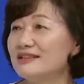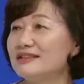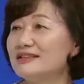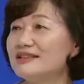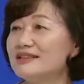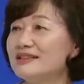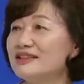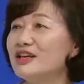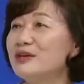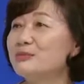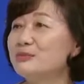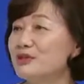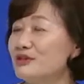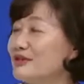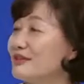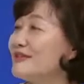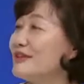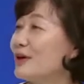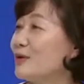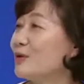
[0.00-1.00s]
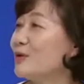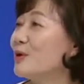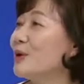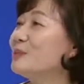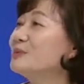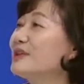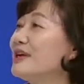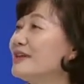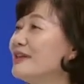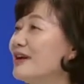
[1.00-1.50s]
진드기에 물렸다고
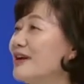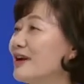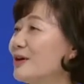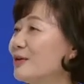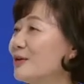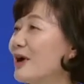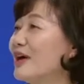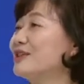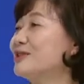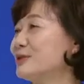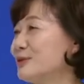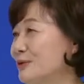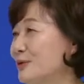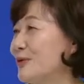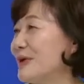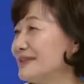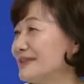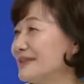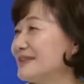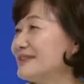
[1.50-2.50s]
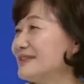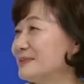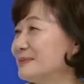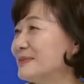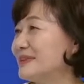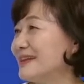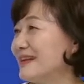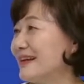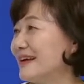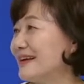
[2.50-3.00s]
검사해달라고 음. 가지고 왔었습니다.
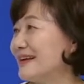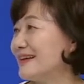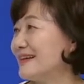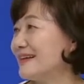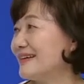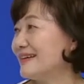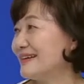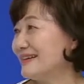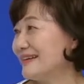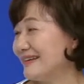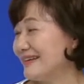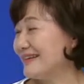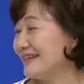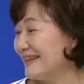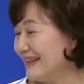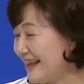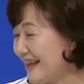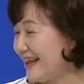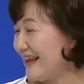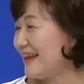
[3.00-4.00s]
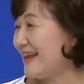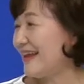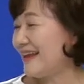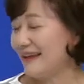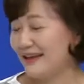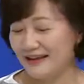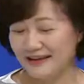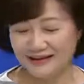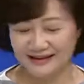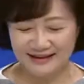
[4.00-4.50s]
오, 그렇군요. 네.
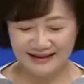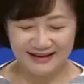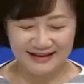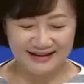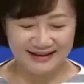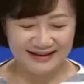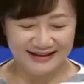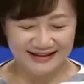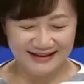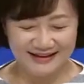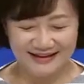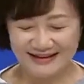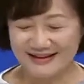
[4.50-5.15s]
가지고 가면 되는